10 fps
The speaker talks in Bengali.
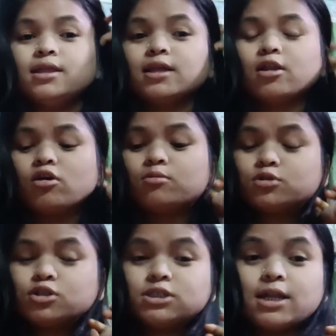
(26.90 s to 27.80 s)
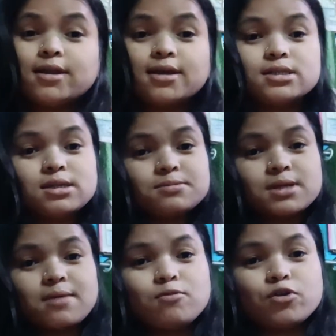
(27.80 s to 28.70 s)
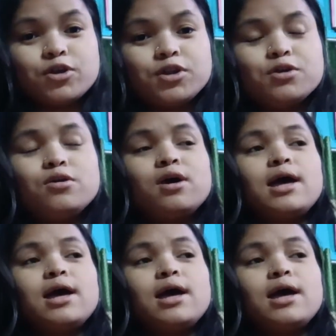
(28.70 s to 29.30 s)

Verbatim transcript: তাহলে অবশ্যই চ্যানেলটাকে সাবস্ক্রাইব করে নিও